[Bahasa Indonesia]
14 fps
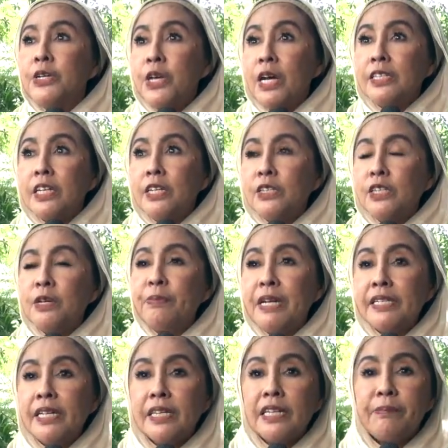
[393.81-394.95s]
Ya saya di sini
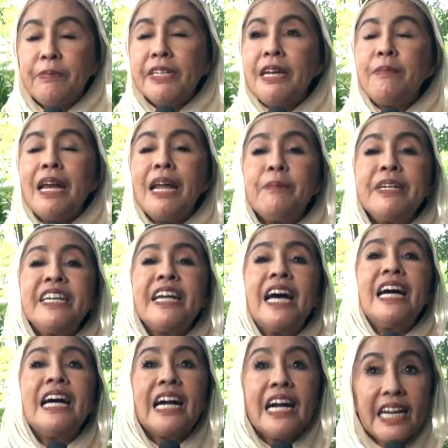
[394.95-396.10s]
pilih saya, tapi dia malah
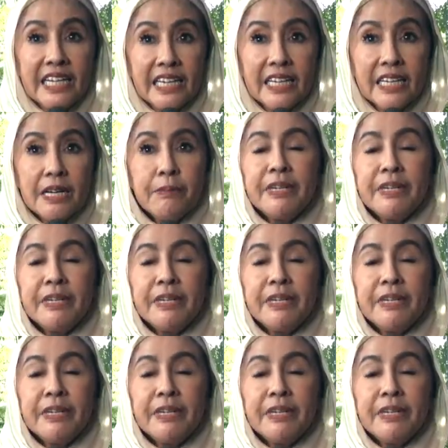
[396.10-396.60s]
menenangkan,